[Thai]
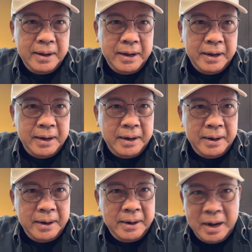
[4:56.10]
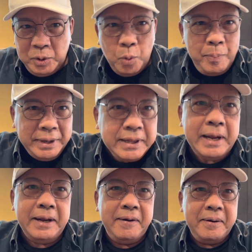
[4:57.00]
อในทุกมิติ
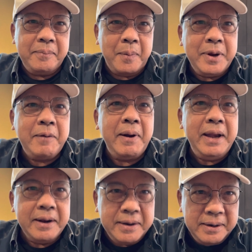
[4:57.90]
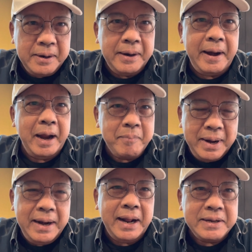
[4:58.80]
ผมคิดว่านี่คือแรงบั
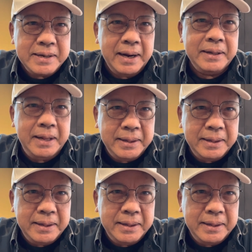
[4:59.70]
นดาลใจที่